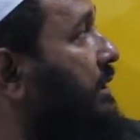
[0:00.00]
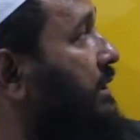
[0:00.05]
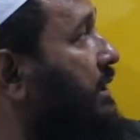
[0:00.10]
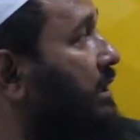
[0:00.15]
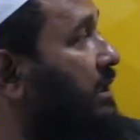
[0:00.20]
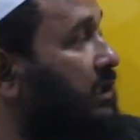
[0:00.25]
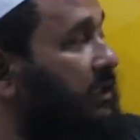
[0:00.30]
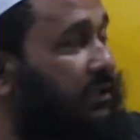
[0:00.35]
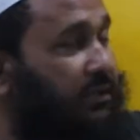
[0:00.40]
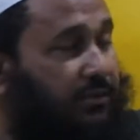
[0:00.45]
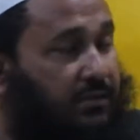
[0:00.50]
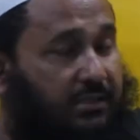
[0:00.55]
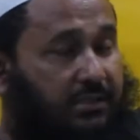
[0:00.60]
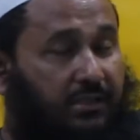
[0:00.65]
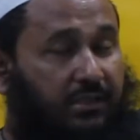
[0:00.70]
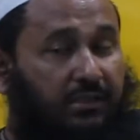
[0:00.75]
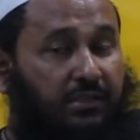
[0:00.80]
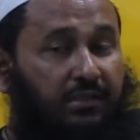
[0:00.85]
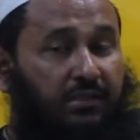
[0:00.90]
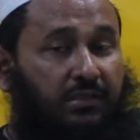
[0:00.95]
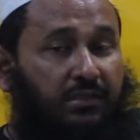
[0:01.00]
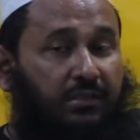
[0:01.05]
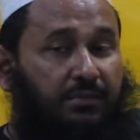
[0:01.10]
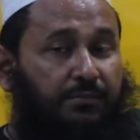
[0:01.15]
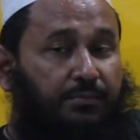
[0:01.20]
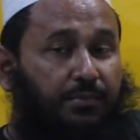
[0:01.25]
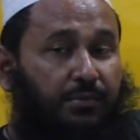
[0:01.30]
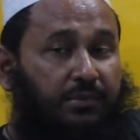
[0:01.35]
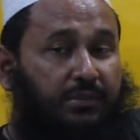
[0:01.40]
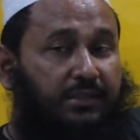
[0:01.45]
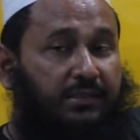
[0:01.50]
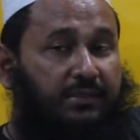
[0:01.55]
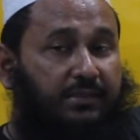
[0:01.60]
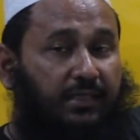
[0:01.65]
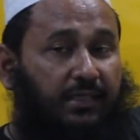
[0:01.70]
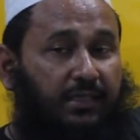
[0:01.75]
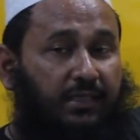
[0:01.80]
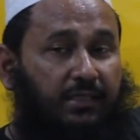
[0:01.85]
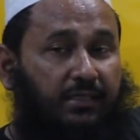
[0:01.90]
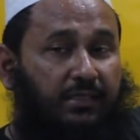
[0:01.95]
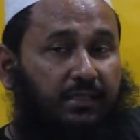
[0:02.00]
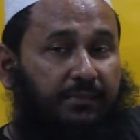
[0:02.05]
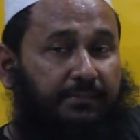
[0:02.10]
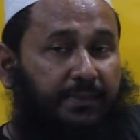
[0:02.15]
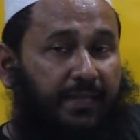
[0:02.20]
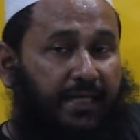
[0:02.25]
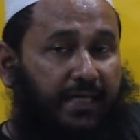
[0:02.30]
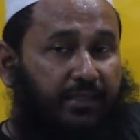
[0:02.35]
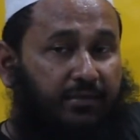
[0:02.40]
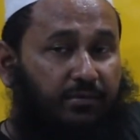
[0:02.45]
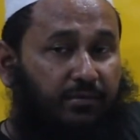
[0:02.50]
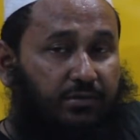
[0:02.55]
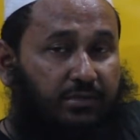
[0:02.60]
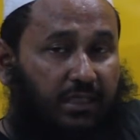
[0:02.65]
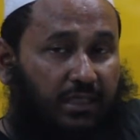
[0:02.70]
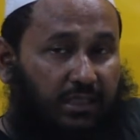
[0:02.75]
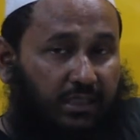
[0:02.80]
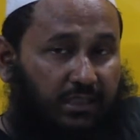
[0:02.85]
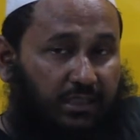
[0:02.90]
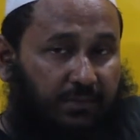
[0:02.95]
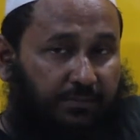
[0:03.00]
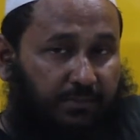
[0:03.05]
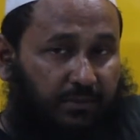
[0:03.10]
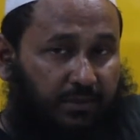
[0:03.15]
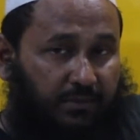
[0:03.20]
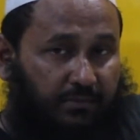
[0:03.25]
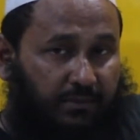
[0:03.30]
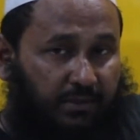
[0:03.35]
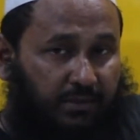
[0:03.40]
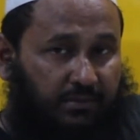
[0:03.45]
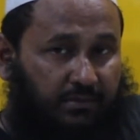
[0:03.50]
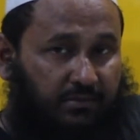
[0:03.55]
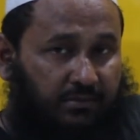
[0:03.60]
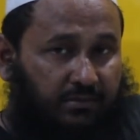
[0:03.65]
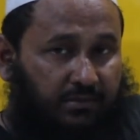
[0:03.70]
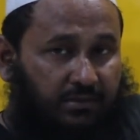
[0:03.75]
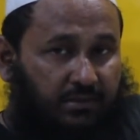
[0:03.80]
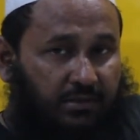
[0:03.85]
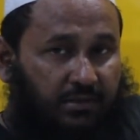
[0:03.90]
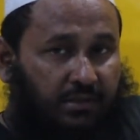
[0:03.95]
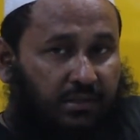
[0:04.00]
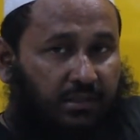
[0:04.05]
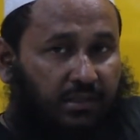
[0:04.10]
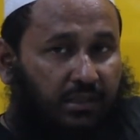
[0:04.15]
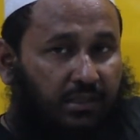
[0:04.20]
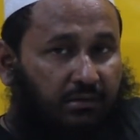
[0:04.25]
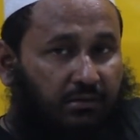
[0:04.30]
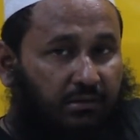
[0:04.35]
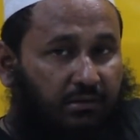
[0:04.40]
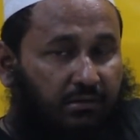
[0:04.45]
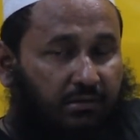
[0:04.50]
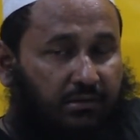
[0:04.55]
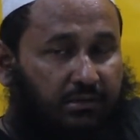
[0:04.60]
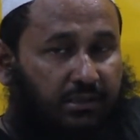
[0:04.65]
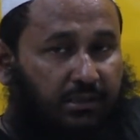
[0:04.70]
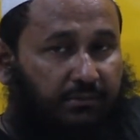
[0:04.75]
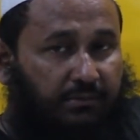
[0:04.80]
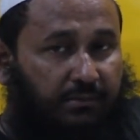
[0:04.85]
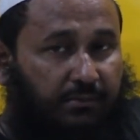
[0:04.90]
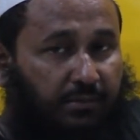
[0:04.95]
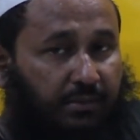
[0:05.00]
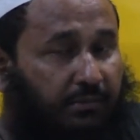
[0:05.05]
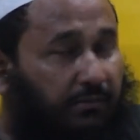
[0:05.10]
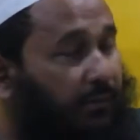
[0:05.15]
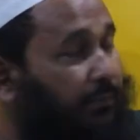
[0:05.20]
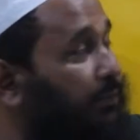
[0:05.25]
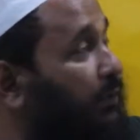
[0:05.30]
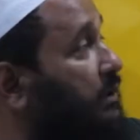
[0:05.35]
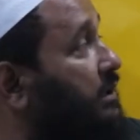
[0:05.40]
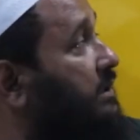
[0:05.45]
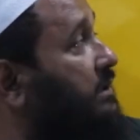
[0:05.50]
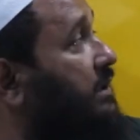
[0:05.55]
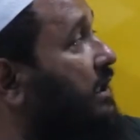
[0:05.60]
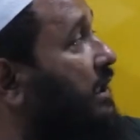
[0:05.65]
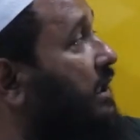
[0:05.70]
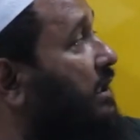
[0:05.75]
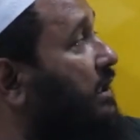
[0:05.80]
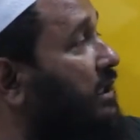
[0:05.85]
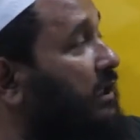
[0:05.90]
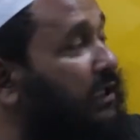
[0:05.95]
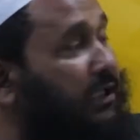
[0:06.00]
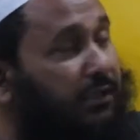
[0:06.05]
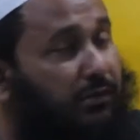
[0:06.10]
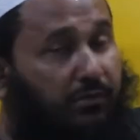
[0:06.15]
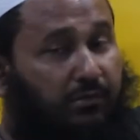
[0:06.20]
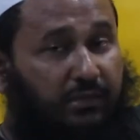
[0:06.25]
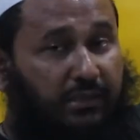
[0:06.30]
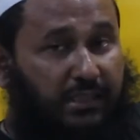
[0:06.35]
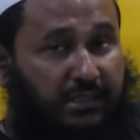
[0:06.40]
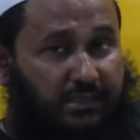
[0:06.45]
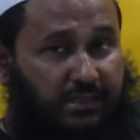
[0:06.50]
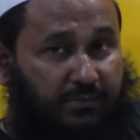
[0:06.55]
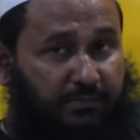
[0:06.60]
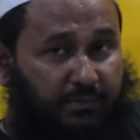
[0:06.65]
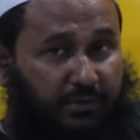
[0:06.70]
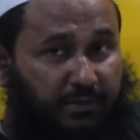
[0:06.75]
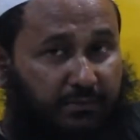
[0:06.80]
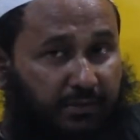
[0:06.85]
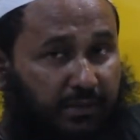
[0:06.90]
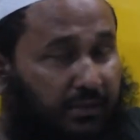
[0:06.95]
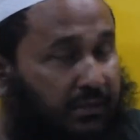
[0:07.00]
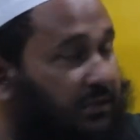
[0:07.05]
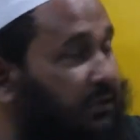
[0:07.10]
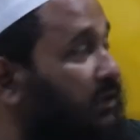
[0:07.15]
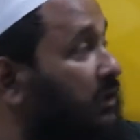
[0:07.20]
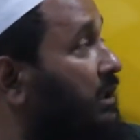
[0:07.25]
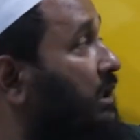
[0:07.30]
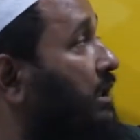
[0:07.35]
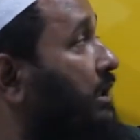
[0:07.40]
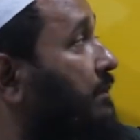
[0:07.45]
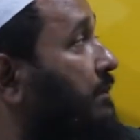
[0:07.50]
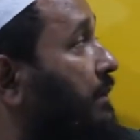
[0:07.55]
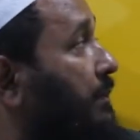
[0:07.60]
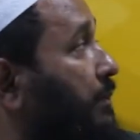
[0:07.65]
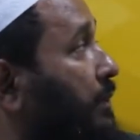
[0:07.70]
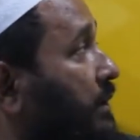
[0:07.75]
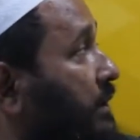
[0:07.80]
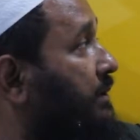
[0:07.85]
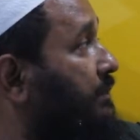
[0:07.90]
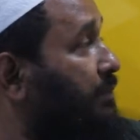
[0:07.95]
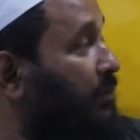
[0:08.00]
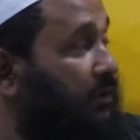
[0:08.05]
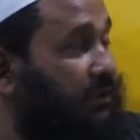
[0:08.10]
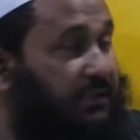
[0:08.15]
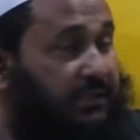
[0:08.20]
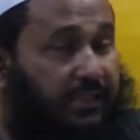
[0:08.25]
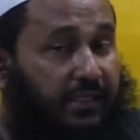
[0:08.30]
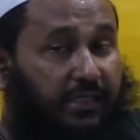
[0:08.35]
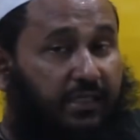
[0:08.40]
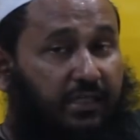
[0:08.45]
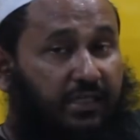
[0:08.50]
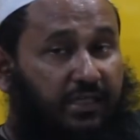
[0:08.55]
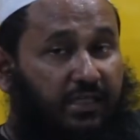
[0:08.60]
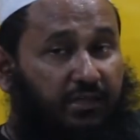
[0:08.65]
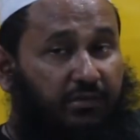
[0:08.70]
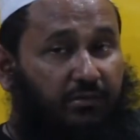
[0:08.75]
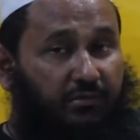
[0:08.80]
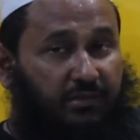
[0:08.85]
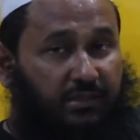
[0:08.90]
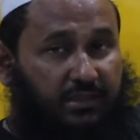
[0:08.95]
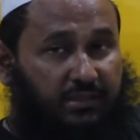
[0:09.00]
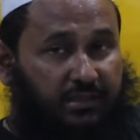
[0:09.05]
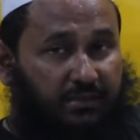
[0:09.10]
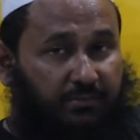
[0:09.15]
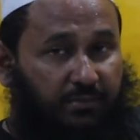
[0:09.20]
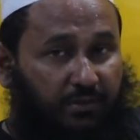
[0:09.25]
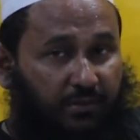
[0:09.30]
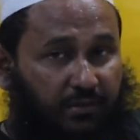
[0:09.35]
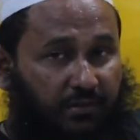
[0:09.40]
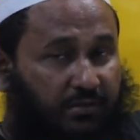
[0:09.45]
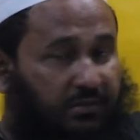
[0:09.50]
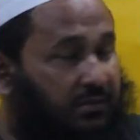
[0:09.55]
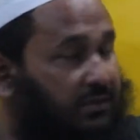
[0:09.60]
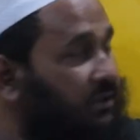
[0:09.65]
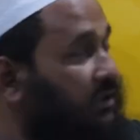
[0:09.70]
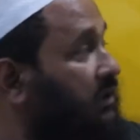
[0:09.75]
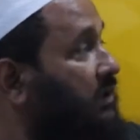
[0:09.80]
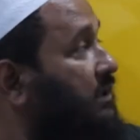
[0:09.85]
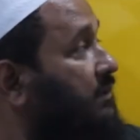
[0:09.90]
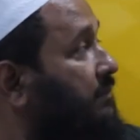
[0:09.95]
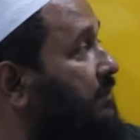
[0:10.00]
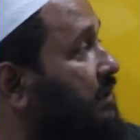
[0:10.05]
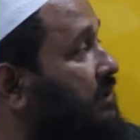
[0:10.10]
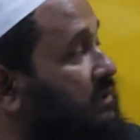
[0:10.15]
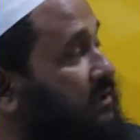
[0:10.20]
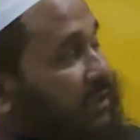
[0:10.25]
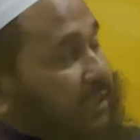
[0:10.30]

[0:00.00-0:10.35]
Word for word: বাই ডেল্টা টি হচ্ছে প্রতি সেকেন্ডে ব্যয়িত জ্বালানির পরিমাণ অন্য কথায় আমরা বলতে পারবো প্রতি সেকেন্ডে নির্গত গ্যাসের পরিমাণ বা প্রতি সেকেন্ডে নির্গত গ্যাসের ভর ব্যাস